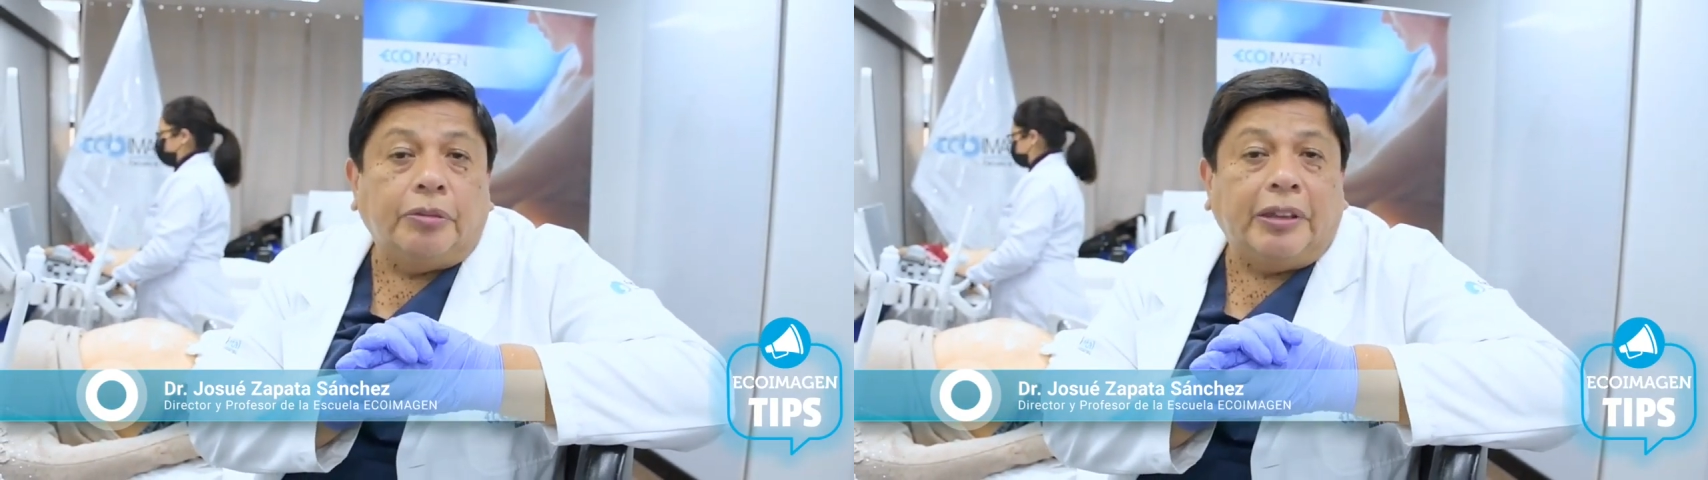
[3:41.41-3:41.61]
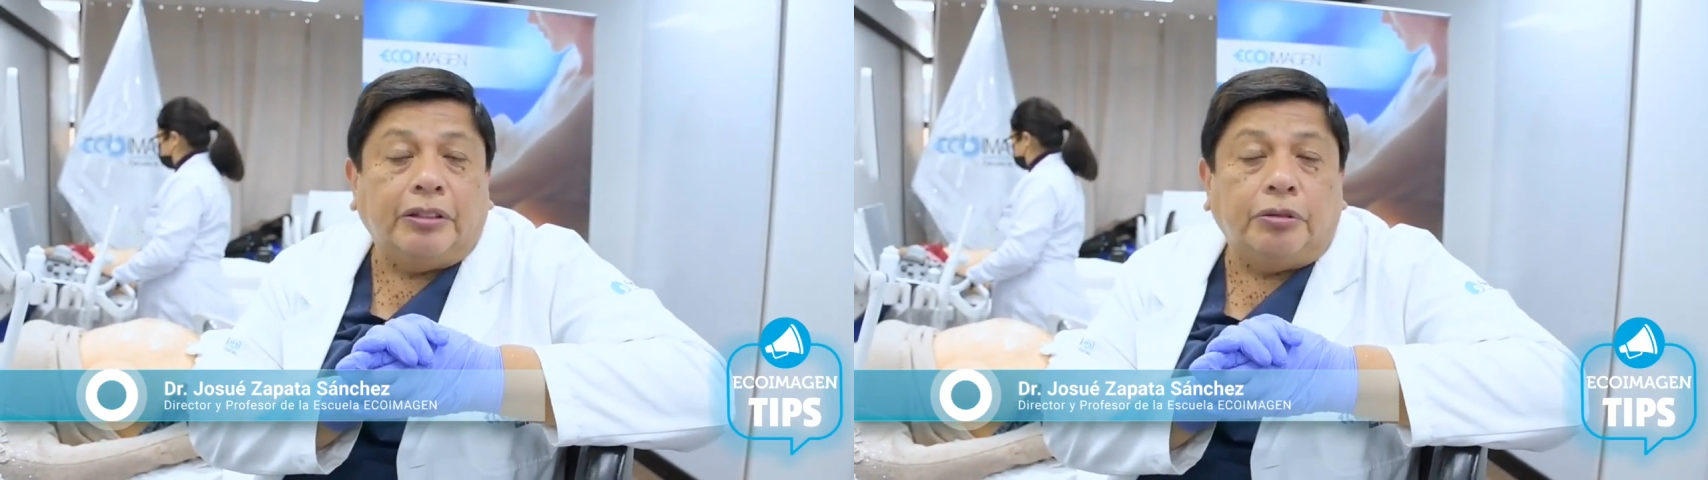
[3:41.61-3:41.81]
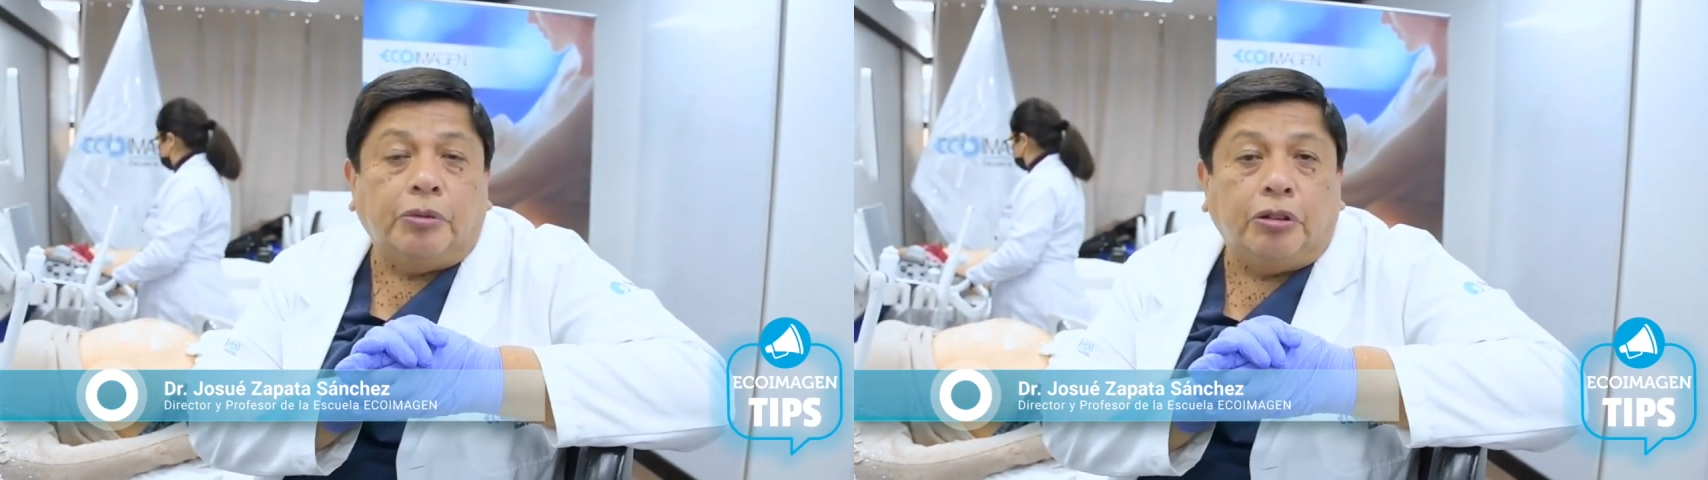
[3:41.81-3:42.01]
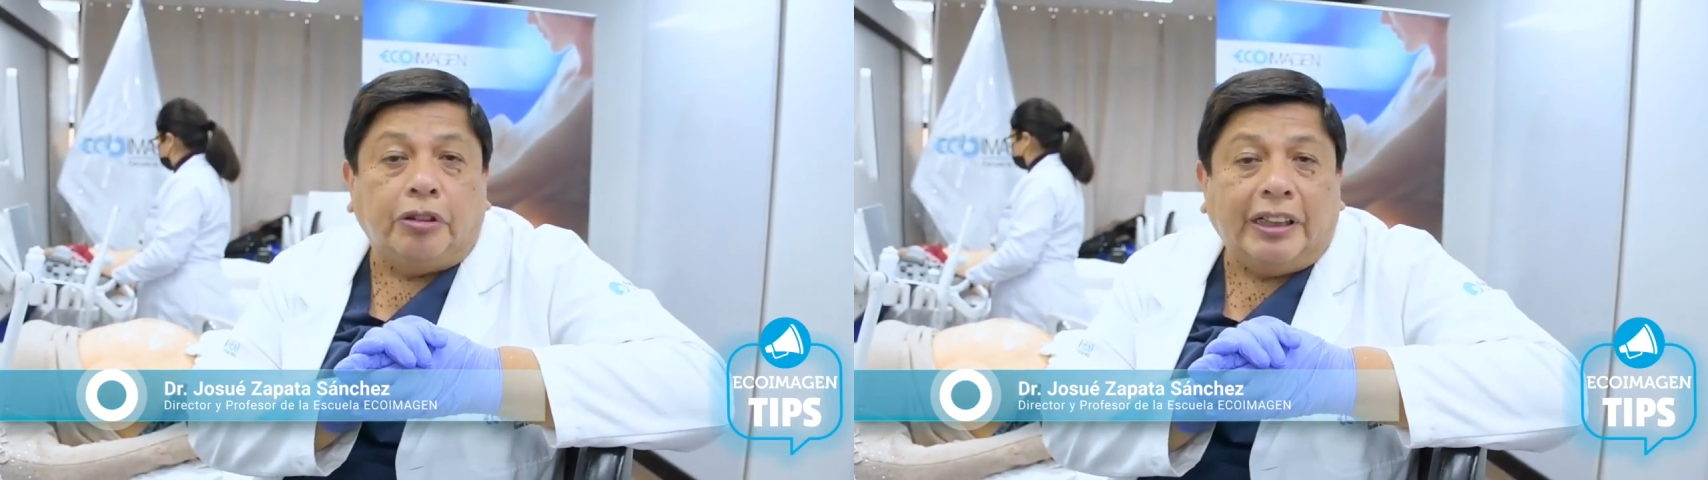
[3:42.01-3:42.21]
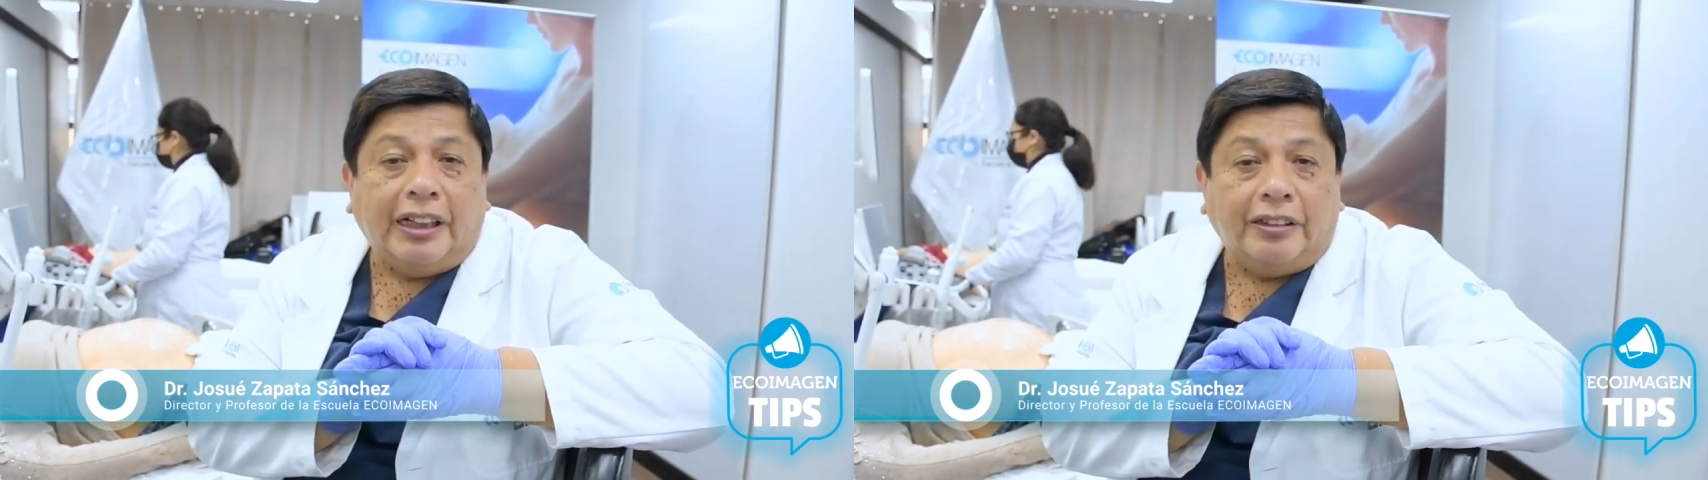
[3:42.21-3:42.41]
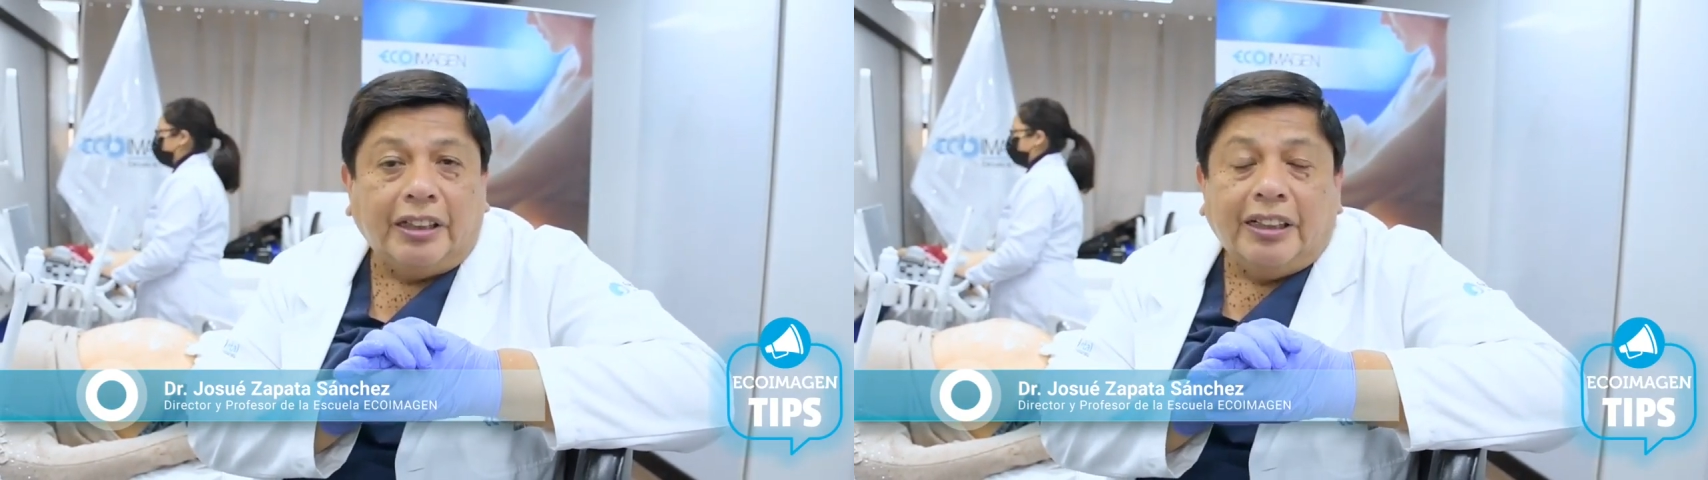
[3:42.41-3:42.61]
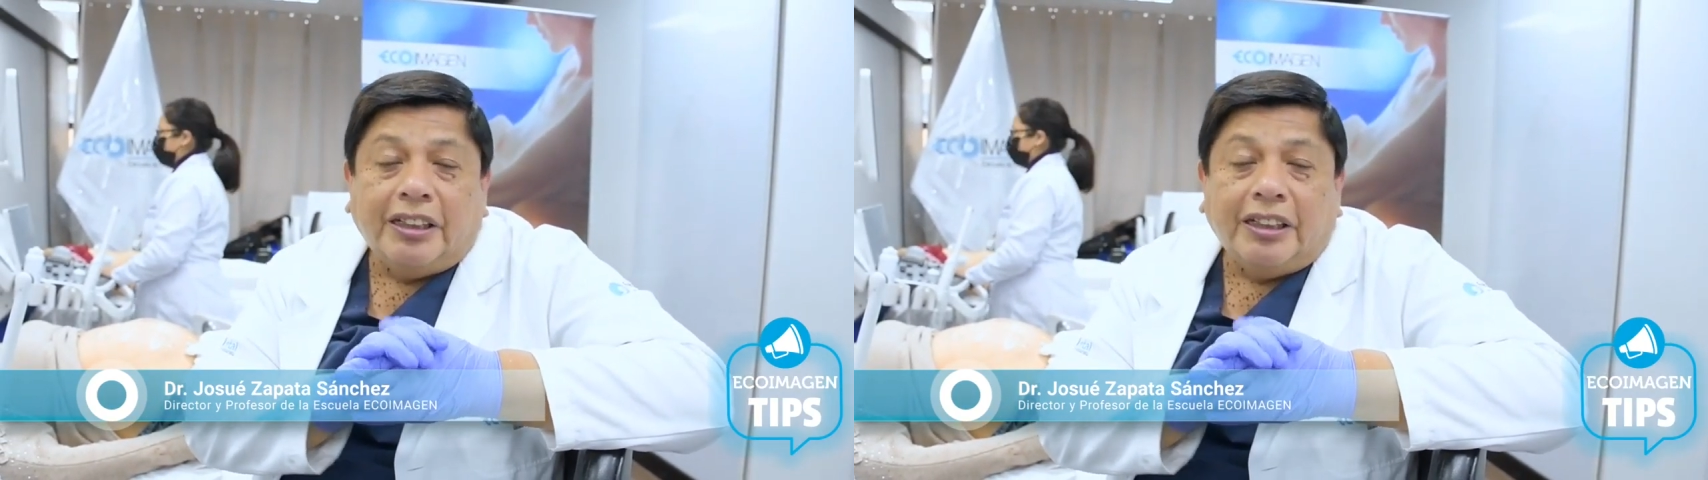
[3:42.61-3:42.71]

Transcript: embarazos monocoriales.